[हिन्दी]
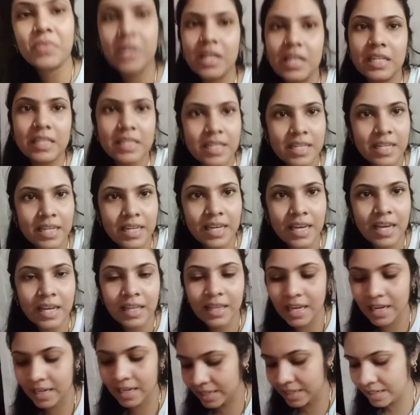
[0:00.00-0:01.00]
इसलिए
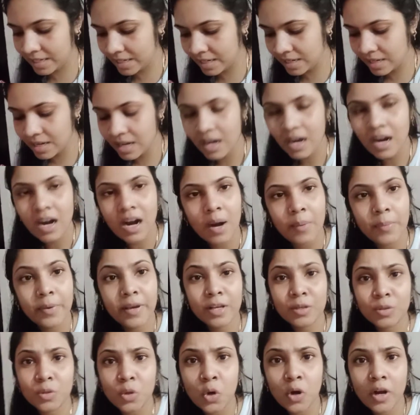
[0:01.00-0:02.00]
ताकि अभी
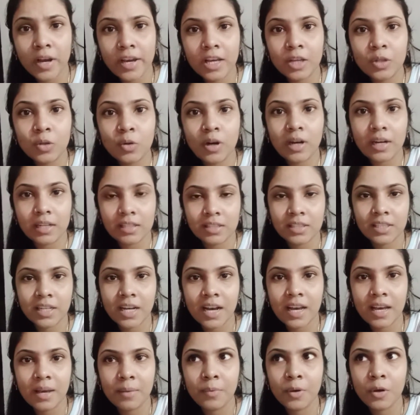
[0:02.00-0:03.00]
ये सो गई है तो अच्छा
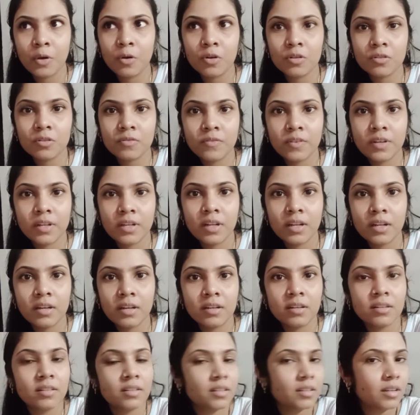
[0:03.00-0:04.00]
है बिकॉज फिर
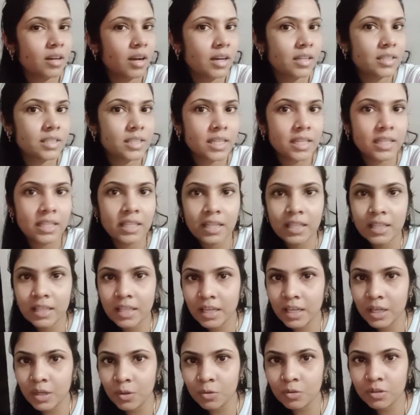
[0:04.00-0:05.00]
अगर इसकी नींद
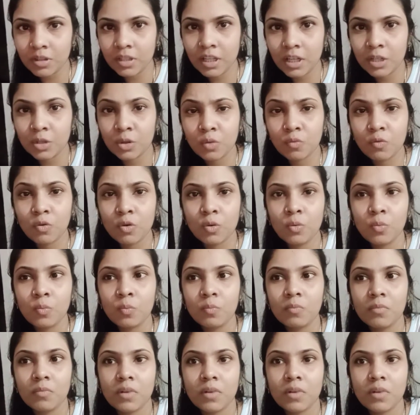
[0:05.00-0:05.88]
नहीं होती है तो वो